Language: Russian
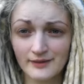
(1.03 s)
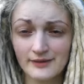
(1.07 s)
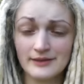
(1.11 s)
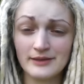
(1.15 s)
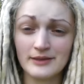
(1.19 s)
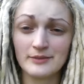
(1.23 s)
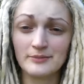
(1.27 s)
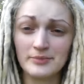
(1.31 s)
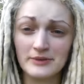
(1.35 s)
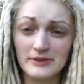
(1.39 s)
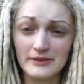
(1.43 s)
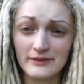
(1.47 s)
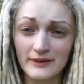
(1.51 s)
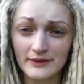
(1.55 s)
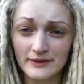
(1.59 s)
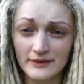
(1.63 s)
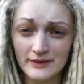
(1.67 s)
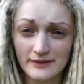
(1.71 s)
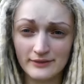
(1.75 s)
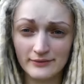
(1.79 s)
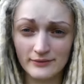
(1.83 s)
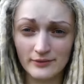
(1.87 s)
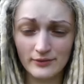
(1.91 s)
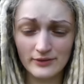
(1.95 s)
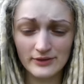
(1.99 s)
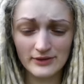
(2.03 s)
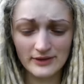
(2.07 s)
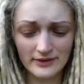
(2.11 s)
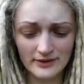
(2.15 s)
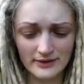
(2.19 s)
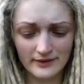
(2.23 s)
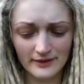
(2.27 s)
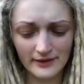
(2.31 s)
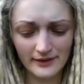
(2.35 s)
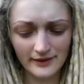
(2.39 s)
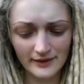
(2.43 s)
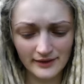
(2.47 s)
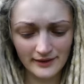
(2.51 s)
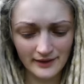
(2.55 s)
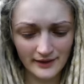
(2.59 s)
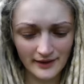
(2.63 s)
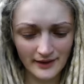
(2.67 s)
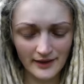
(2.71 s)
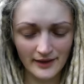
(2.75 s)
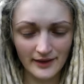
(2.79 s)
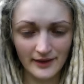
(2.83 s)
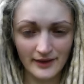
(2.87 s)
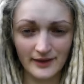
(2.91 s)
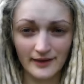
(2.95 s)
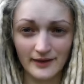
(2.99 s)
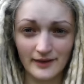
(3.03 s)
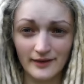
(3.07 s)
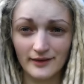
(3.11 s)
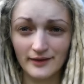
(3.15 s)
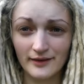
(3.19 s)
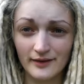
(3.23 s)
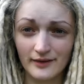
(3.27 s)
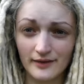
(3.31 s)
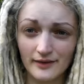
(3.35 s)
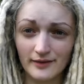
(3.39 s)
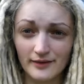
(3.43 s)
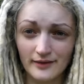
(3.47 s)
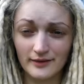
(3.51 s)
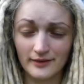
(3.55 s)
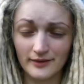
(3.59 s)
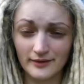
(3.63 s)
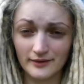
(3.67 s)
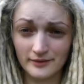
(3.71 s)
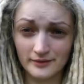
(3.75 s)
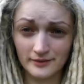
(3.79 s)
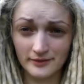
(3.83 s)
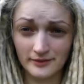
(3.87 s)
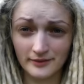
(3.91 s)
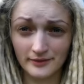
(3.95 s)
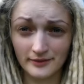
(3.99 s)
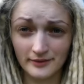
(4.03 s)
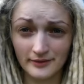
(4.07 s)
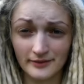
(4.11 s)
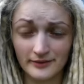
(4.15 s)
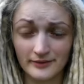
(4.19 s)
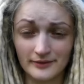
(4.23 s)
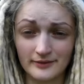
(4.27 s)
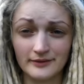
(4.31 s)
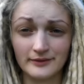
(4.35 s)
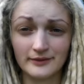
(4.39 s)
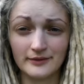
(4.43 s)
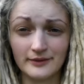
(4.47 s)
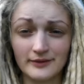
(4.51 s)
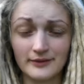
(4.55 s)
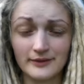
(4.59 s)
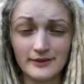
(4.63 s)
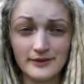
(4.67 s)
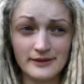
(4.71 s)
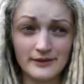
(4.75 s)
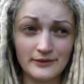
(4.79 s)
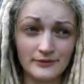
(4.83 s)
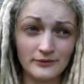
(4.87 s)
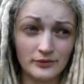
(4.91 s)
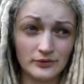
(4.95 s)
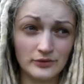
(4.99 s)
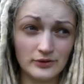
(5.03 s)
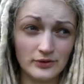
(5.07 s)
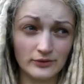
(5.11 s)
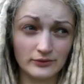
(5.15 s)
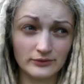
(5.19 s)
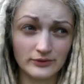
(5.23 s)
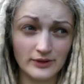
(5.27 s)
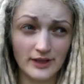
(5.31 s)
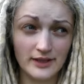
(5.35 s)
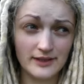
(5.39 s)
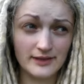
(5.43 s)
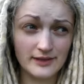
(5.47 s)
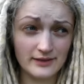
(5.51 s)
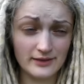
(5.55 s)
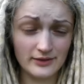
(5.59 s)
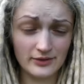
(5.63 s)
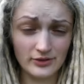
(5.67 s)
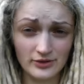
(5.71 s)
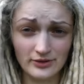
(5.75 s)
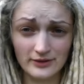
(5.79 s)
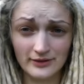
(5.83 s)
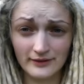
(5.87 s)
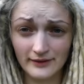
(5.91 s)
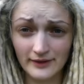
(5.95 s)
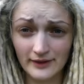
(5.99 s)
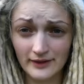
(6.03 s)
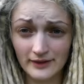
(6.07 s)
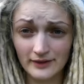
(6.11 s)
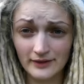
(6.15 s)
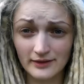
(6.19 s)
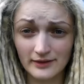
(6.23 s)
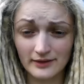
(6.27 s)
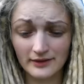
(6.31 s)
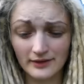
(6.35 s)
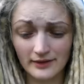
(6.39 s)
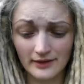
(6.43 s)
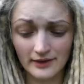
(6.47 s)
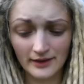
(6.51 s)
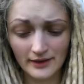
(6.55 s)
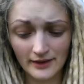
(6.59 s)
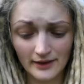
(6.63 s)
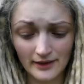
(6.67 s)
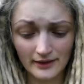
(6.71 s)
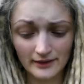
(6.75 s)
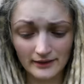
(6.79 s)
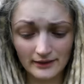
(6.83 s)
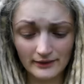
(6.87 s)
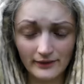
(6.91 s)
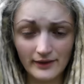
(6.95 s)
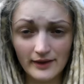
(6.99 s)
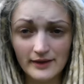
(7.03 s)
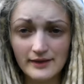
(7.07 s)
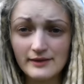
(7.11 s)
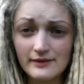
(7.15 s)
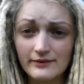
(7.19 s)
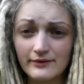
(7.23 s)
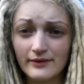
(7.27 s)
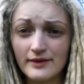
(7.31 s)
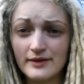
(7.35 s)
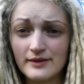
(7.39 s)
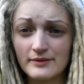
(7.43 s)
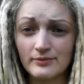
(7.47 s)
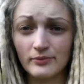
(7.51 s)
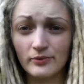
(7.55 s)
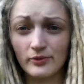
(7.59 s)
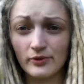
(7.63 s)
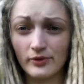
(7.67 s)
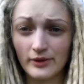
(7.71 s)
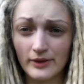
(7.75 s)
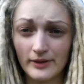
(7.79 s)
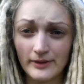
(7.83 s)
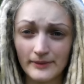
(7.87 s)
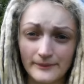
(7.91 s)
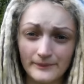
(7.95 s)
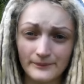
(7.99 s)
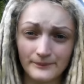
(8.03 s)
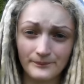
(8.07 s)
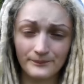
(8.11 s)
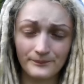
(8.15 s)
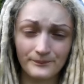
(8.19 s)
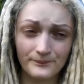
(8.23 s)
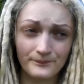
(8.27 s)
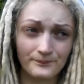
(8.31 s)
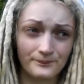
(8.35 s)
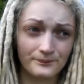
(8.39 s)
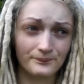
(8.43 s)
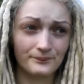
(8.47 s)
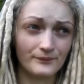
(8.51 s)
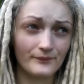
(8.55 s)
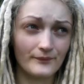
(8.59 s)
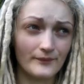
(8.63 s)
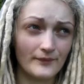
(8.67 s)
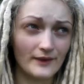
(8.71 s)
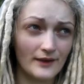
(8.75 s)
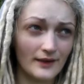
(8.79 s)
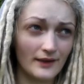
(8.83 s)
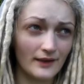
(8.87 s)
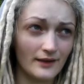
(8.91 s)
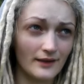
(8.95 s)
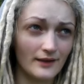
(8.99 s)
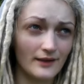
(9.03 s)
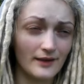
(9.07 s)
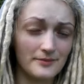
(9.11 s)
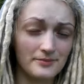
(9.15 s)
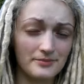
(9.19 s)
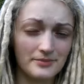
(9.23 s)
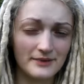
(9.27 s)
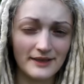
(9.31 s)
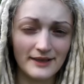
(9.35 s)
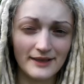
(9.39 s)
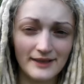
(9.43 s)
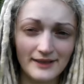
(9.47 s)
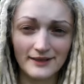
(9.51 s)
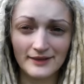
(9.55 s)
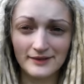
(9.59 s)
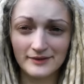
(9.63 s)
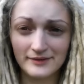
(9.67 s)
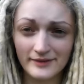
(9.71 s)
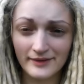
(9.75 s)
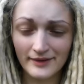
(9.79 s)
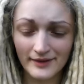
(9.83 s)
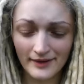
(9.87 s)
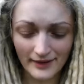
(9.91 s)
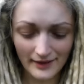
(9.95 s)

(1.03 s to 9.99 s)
Всем привет из Вроцлава. А, э, сегодня у нас четверг, 28 апреля.